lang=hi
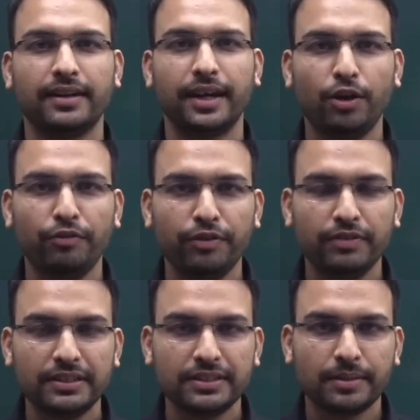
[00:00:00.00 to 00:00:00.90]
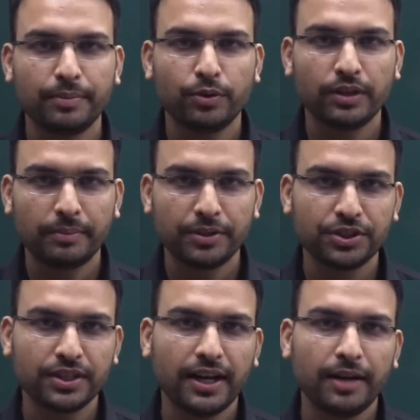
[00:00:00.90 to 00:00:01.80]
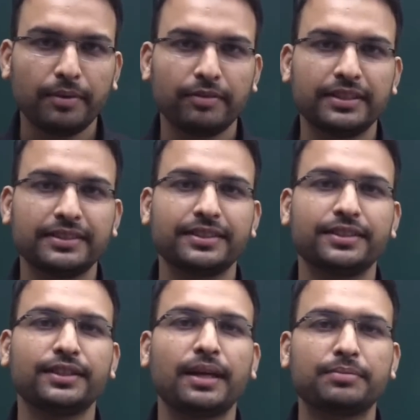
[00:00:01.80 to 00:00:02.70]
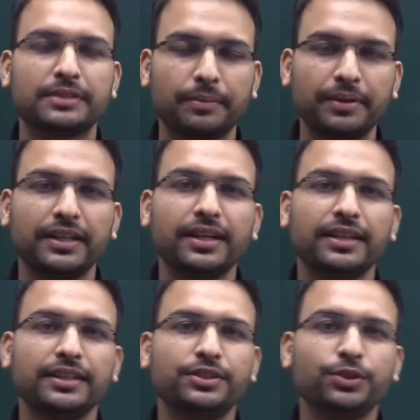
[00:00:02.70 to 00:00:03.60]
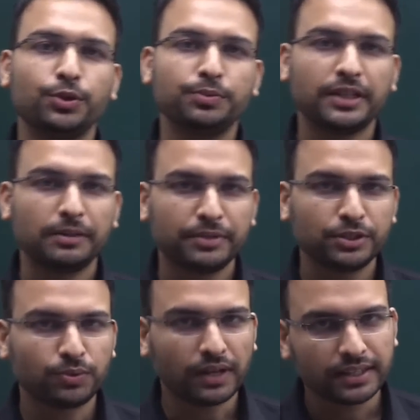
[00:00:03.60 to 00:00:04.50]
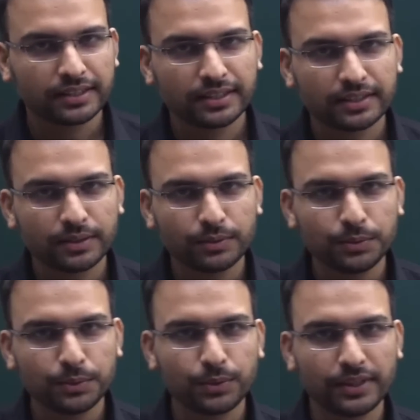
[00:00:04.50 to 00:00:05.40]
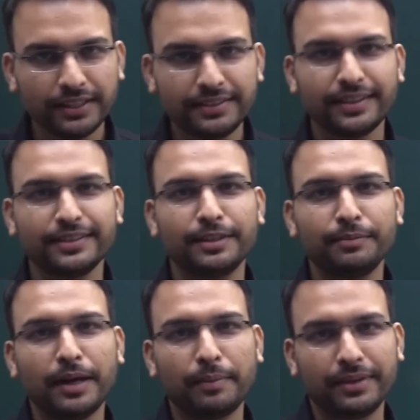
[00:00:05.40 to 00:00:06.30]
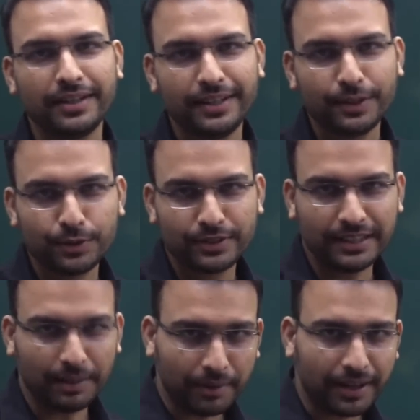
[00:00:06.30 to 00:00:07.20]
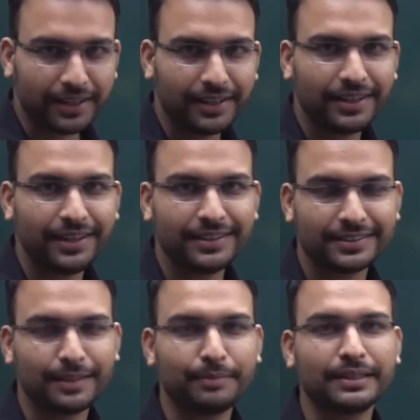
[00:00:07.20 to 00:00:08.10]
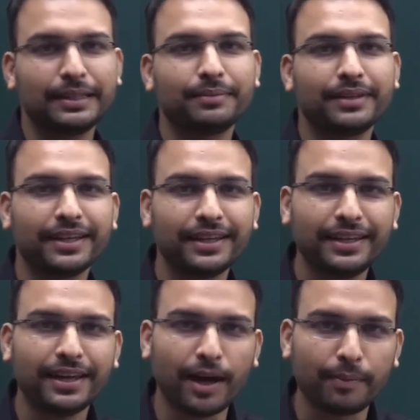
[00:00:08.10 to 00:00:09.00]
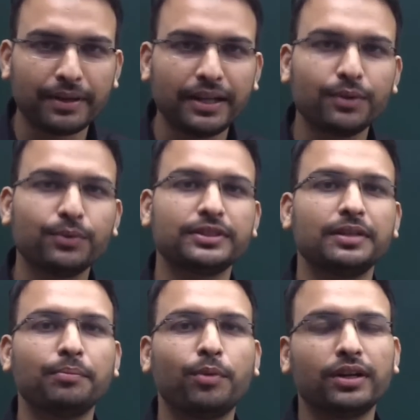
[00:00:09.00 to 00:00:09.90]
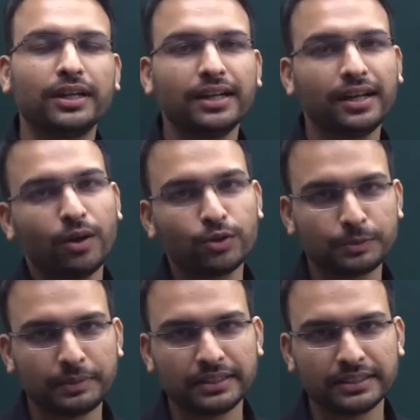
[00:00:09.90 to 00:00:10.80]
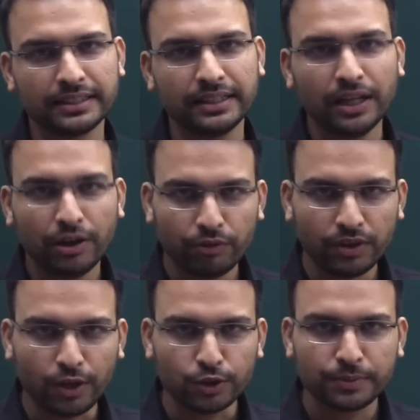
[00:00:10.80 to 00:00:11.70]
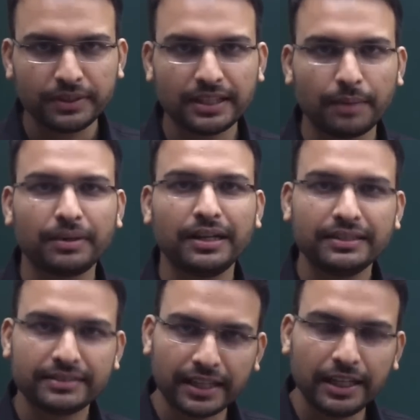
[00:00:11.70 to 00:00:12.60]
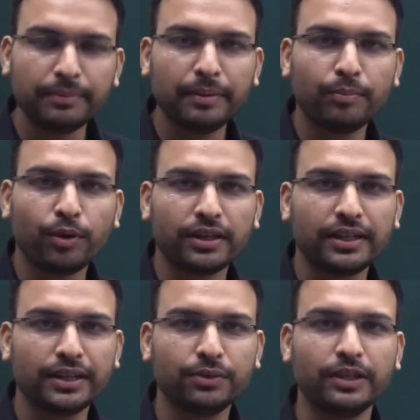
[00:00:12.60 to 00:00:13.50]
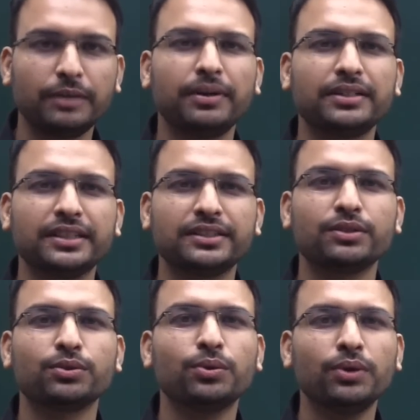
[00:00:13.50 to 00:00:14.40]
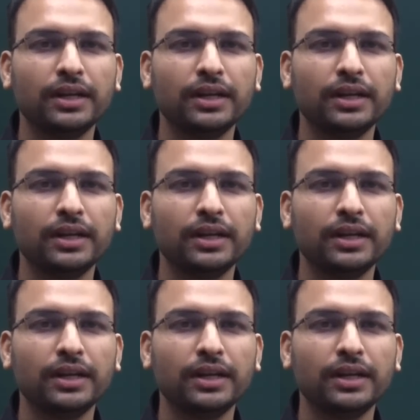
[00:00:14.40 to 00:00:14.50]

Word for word: हेलो एवरीवन सभी को नमस्कार मैं अवधेश दीक्षित आप सभी का इस यूट्यूब चैनल पर स्वागत करता हूं तो इस सेशन में आपके लिए कुछ धमाके हैं इसका मतलब ये है कि आपके लिए कुछ इंपॉर्टेंट अनाउंसमेंट्स हैं वो अनाउंसमेंट्स आपके लिए सही में इंपॉर्टेंट हैं तो एक बार सेशन को